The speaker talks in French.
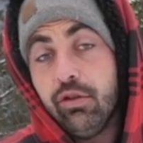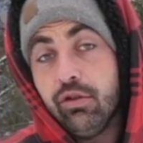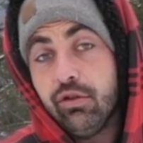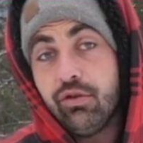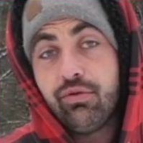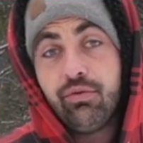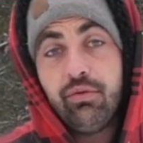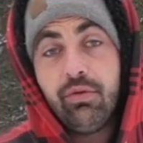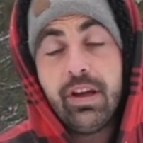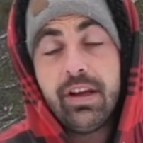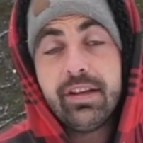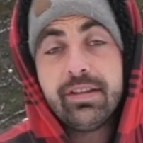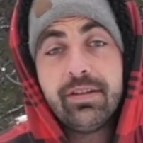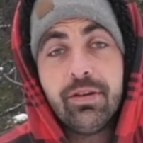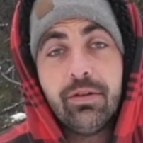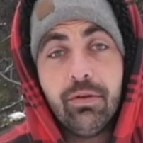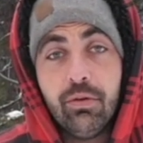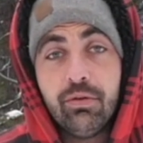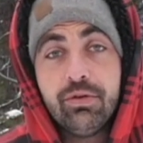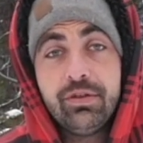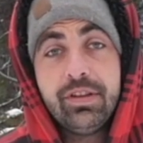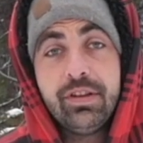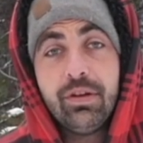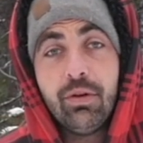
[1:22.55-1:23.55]
Je vous laisse
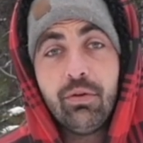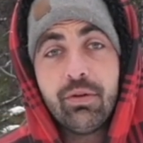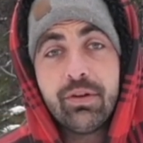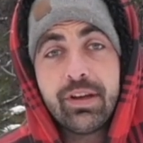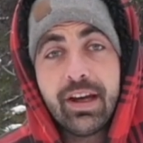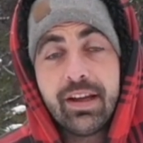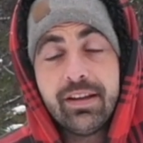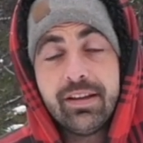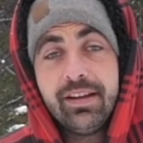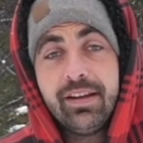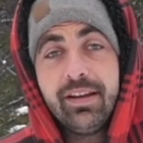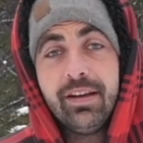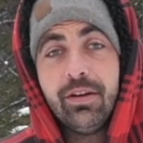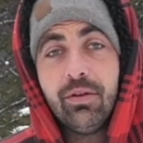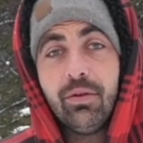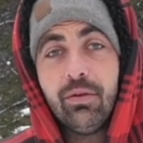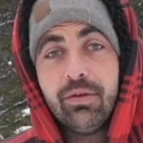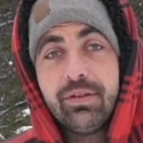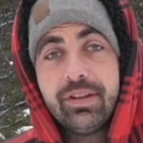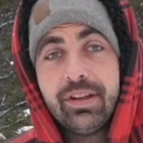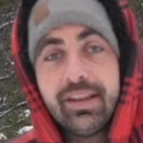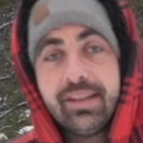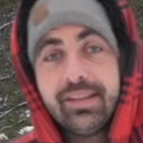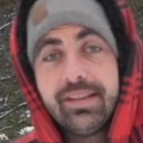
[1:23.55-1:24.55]
aussi regarder
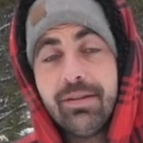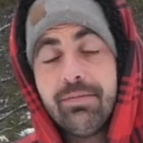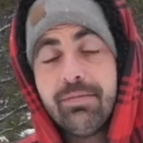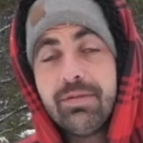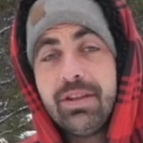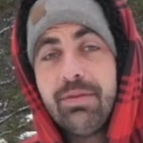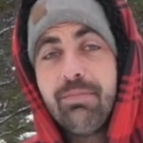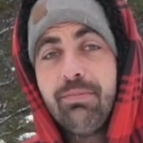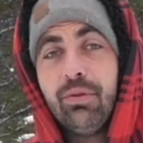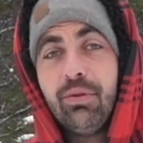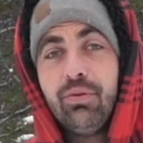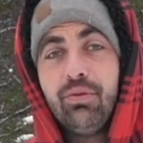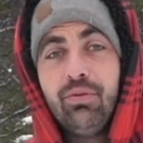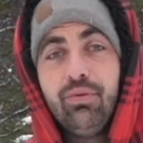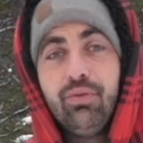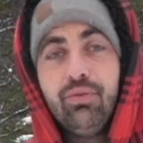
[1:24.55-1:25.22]
retracer un petit peu